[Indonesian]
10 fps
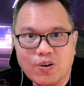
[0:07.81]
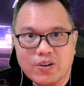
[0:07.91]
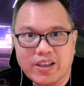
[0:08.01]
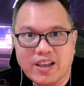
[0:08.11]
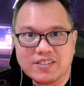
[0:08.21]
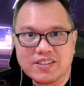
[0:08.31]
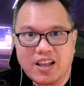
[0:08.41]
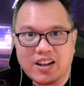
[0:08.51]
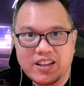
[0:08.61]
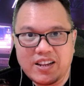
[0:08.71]
Oke okay guys,
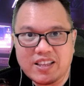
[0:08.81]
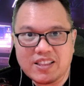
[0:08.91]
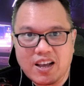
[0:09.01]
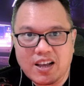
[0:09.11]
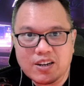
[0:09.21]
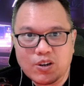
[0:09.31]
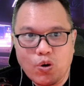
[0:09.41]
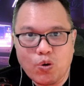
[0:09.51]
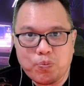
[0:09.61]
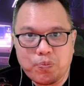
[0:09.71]
kali ini kita akan
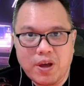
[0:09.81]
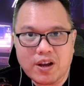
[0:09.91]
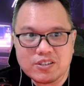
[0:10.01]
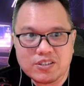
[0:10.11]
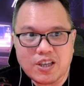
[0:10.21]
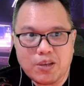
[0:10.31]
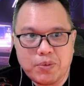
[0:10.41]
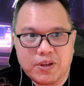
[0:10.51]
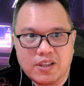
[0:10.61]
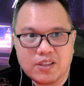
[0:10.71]
nobar
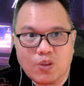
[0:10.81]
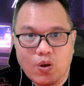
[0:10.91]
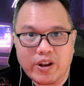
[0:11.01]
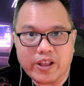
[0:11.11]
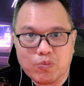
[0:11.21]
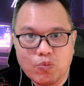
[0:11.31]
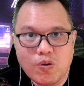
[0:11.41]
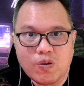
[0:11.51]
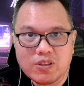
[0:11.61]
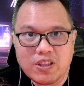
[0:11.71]
skibidi Toilet
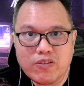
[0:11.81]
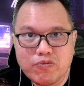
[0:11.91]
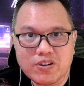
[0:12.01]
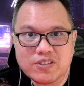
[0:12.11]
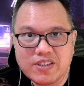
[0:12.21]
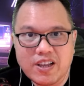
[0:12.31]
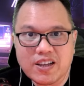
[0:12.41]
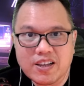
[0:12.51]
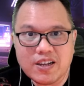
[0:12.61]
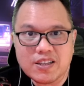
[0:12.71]
Multiverse yang
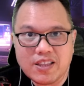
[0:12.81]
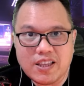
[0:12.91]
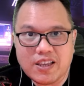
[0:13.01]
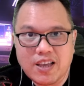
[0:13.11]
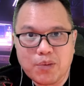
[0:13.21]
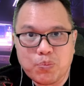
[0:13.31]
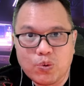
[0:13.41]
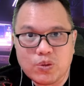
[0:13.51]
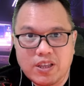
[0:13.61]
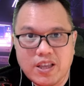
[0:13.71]

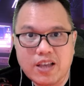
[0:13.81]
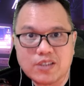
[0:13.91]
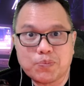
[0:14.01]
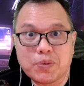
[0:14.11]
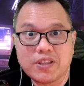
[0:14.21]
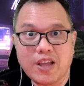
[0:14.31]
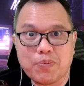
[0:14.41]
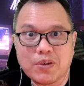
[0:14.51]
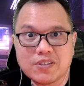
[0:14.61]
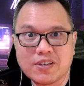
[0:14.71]
ke-33 Seperti
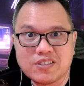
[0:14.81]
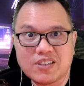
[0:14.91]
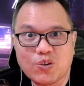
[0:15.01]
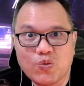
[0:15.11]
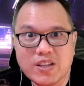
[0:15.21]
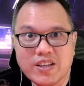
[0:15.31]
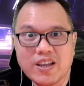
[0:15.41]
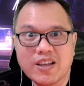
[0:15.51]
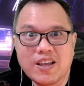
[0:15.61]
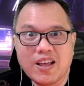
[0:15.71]
apa
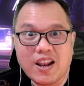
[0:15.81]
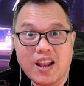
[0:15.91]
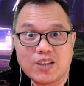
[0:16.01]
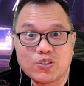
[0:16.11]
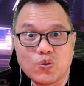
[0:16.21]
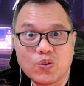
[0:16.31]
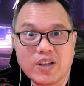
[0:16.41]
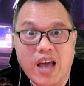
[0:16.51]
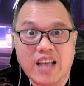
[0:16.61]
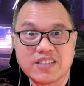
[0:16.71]
keseruannya? Langsung
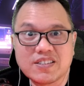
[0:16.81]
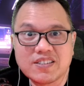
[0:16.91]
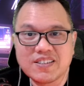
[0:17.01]
gas!